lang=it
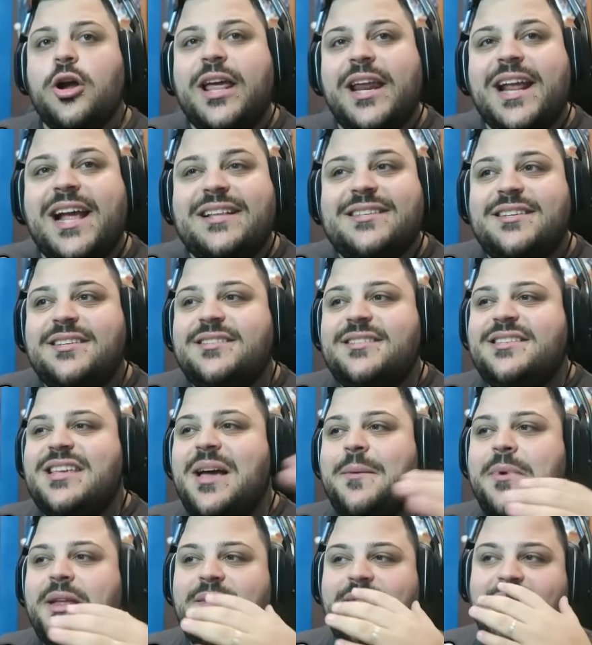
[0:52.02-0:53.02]
Ok ragazzi,
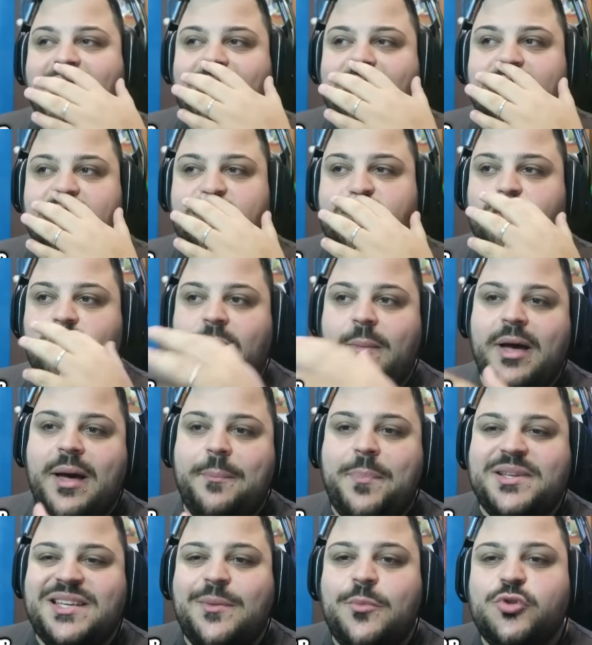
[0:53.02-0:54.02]
siamo arrivati su una
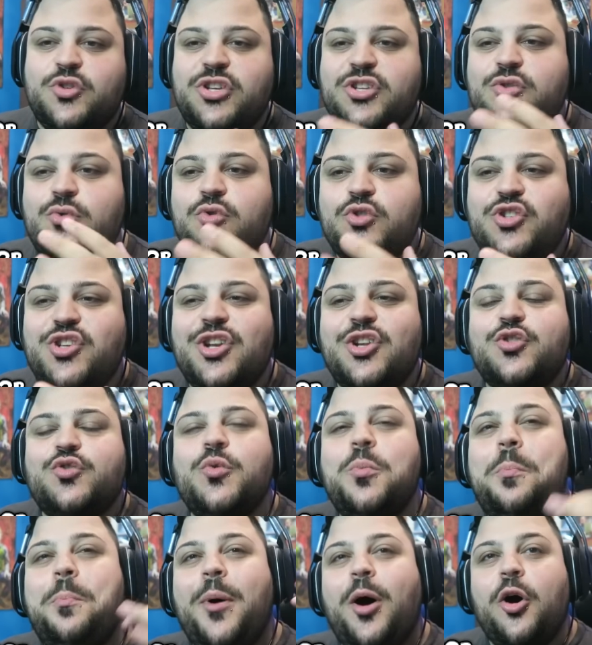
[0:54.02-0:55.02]
mappa, siamo su esecuzione
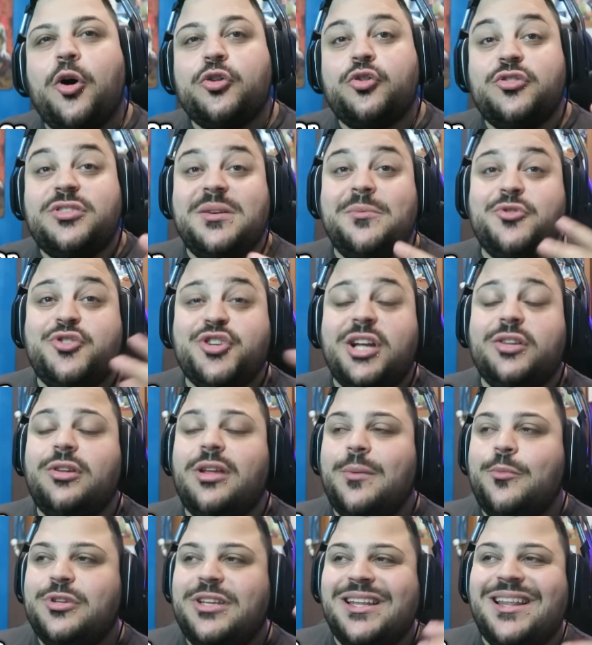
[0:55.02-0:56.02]
supporto, stiamo giocando
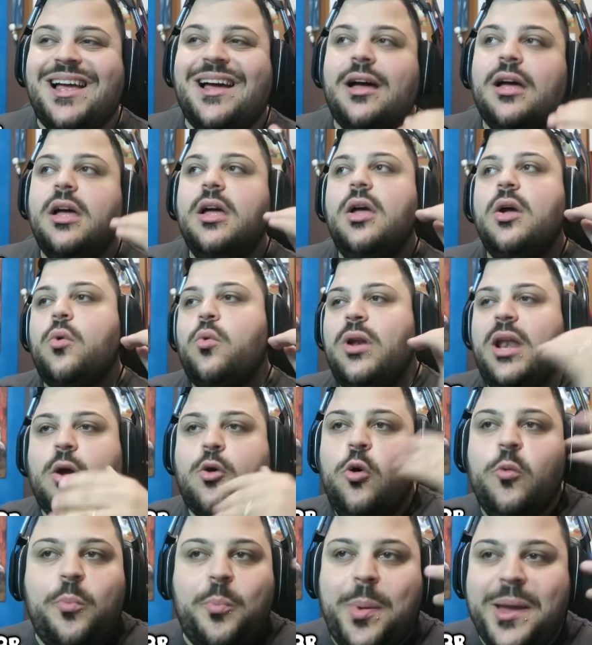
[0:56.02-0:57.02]
nella modalità quella
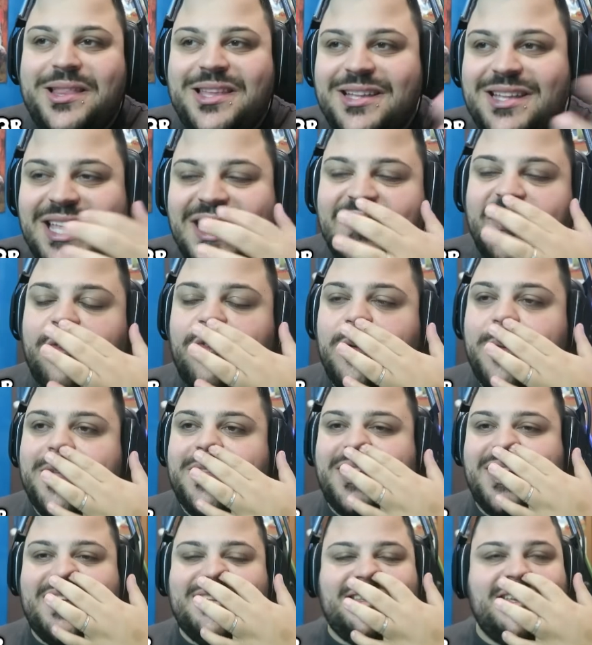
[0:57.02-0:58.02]
competitiva
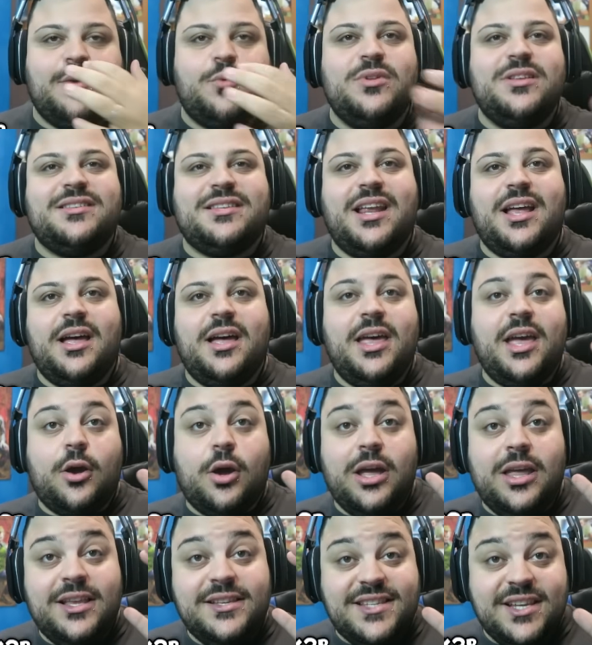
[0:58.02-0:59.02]
ovviamente ragazzi, quindi sarà eh,
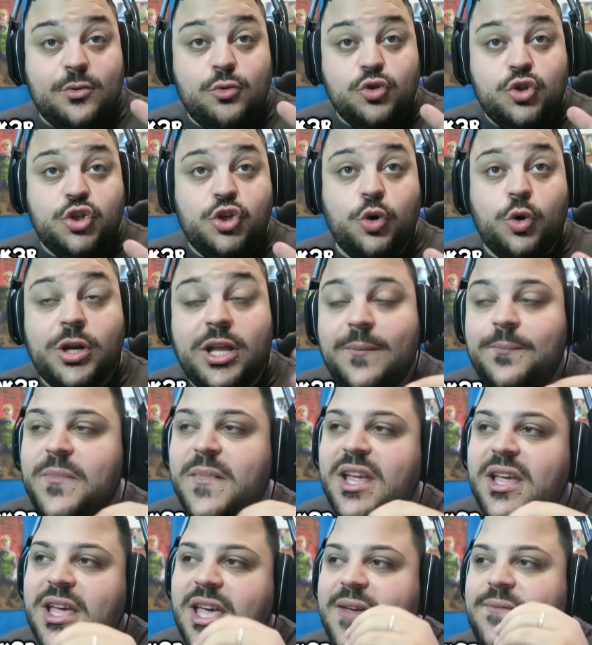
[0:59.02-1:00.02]
esecuzione
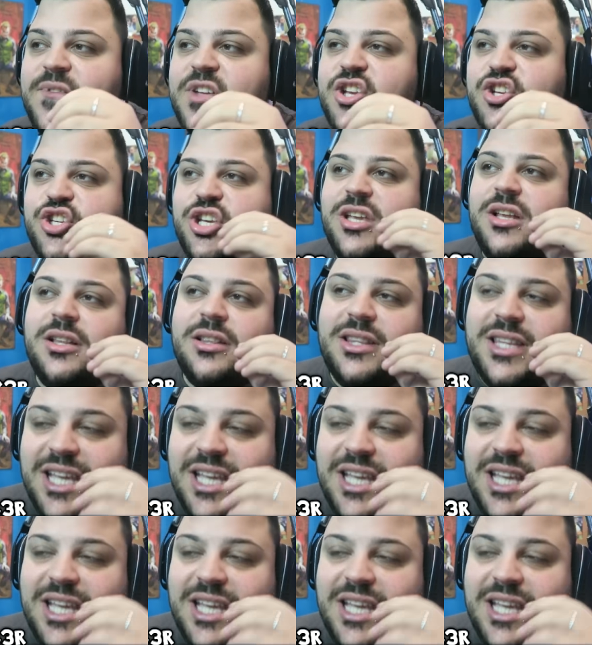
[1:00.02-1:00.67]
e vince il